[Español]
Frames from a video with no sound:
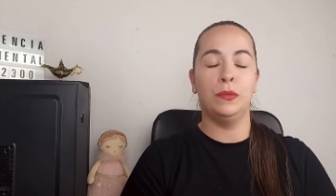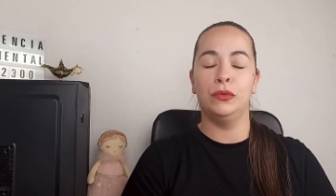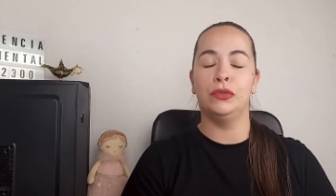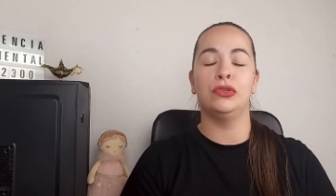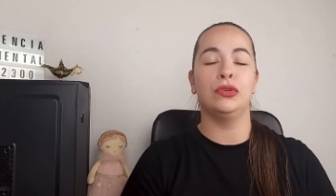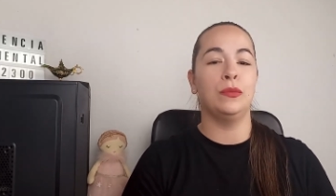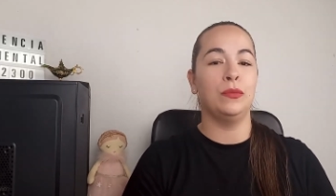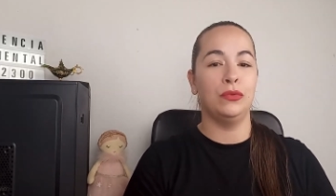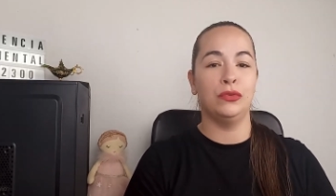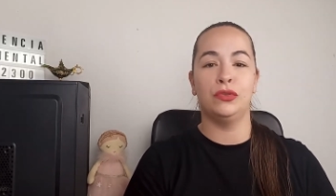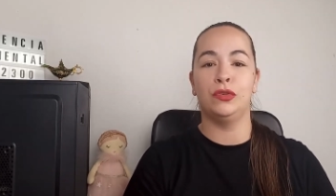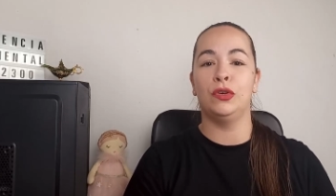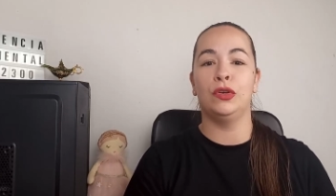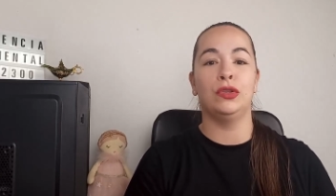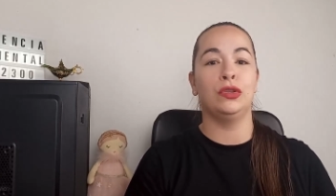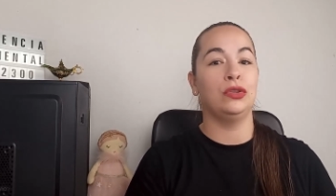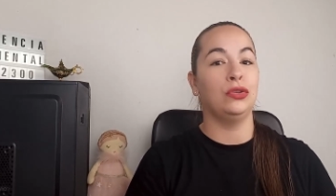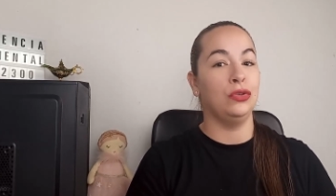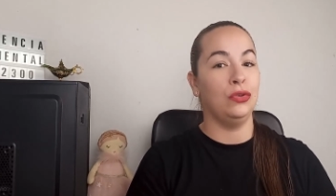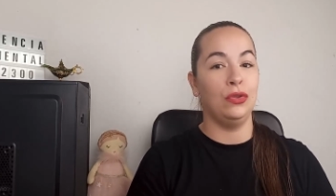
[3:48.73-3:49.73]
mucho,
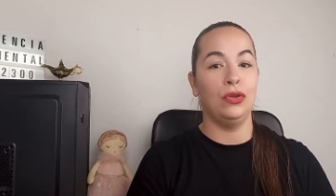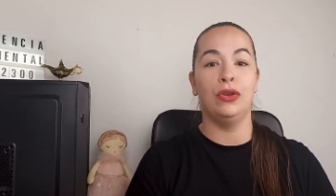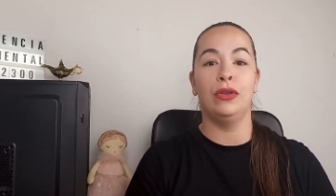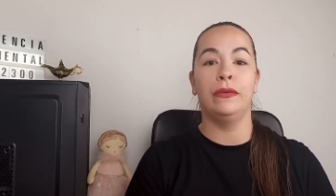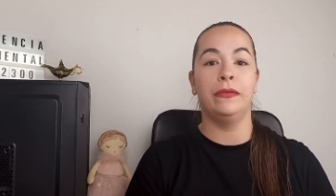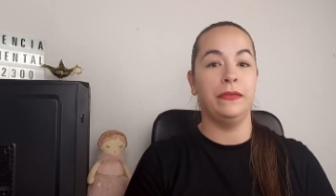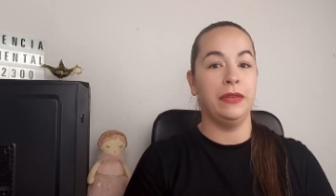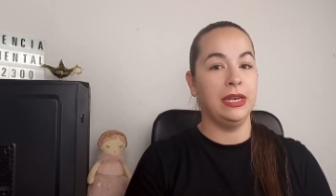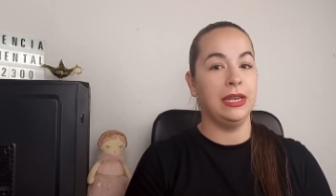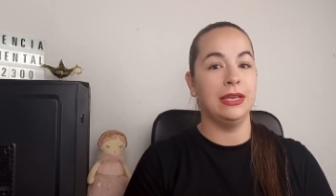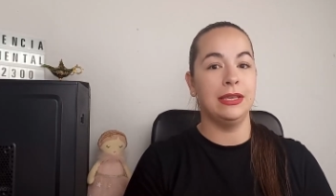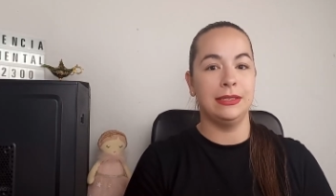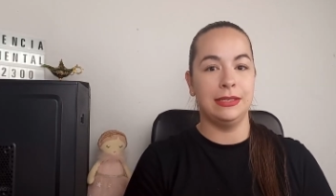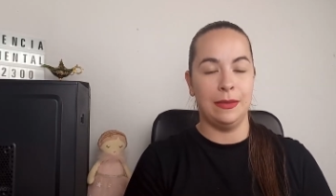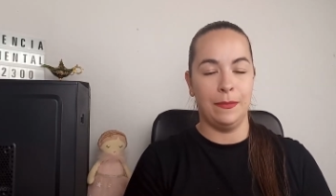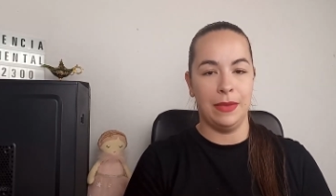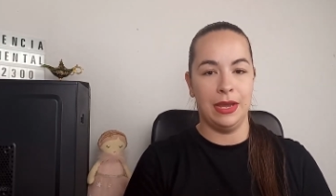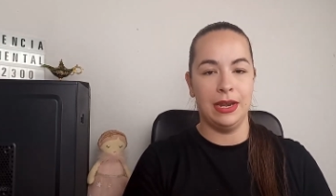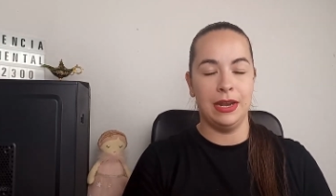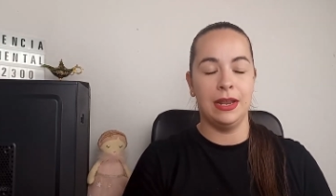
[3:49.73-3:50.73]
mucho todos los fines de
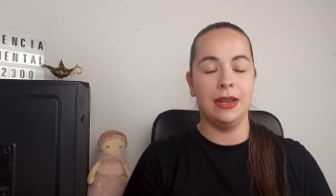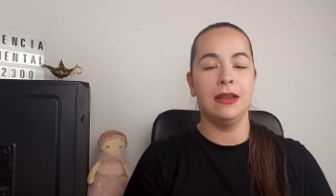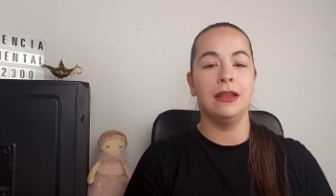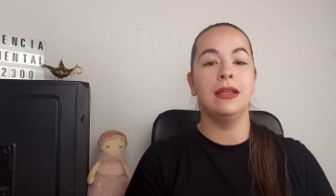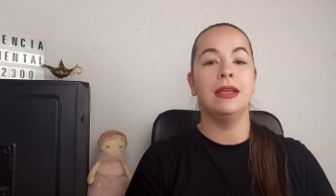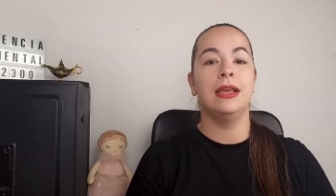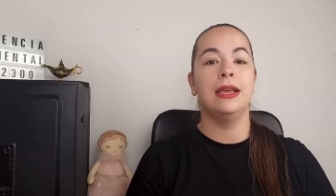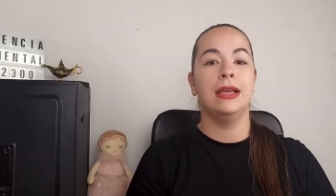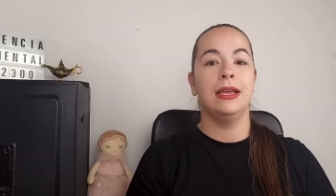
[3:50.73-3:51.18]
semana